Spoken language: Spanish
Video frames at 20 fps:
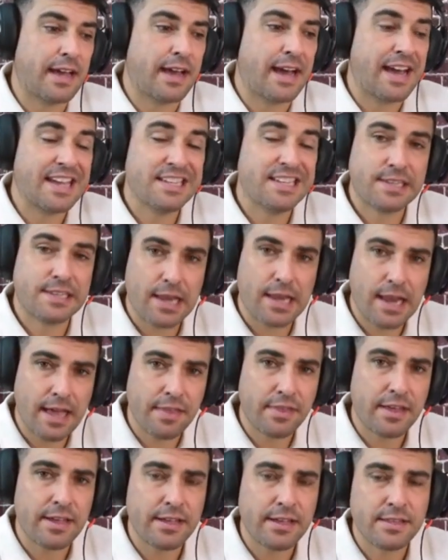
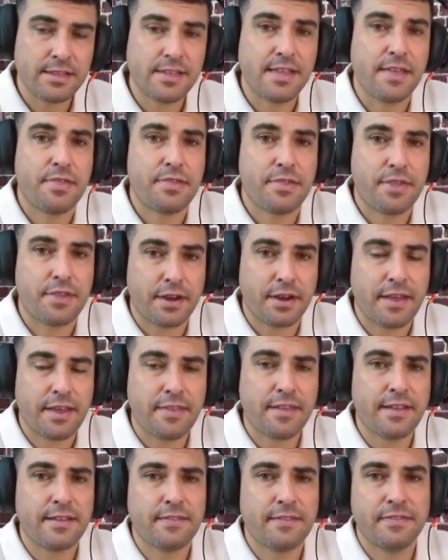aislada y
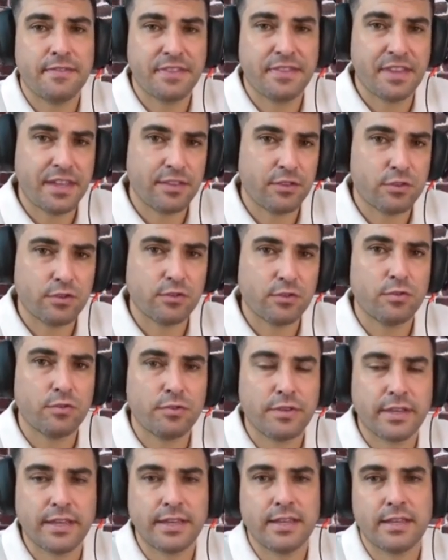encerrada dentro
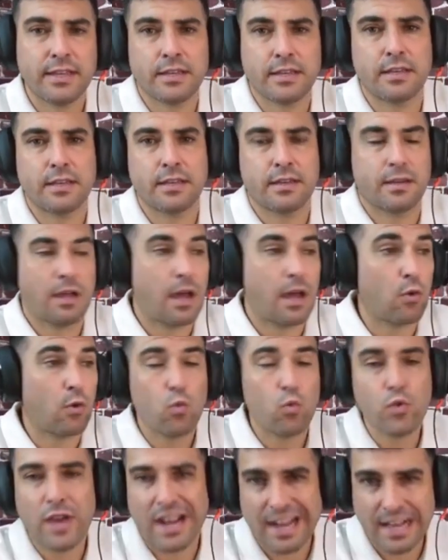de eh,
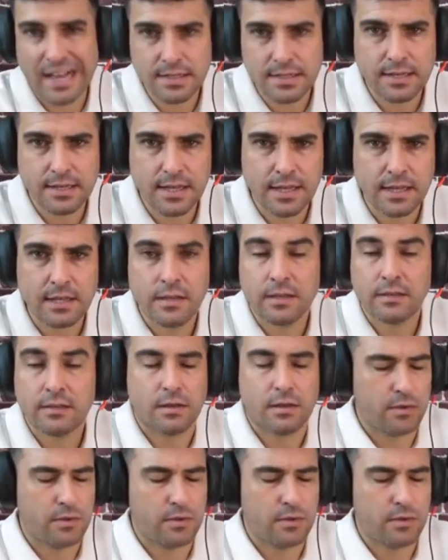alguna casa,